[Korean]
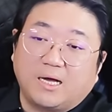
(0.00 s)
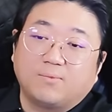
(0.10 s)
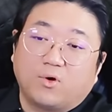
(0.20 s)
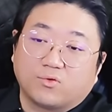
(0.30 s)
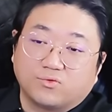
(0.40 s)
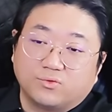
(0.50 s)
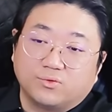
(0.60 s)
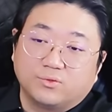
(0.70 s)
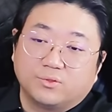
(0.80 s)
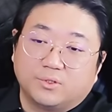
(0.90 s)

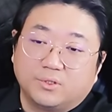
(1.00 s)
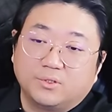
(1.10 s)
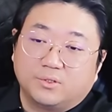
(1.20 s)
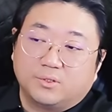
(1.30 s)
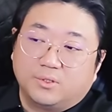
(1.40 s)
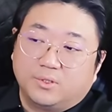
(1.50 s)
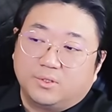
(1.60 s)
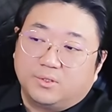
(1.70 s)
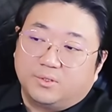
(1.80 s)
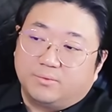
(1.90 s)
까먹고
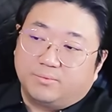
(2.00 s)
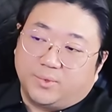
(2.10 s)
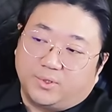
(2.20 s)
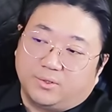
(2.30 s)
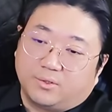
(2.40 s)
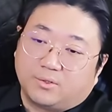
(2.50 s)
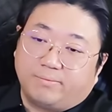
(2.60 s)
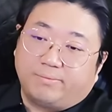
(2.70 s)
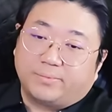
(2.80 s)
어뭐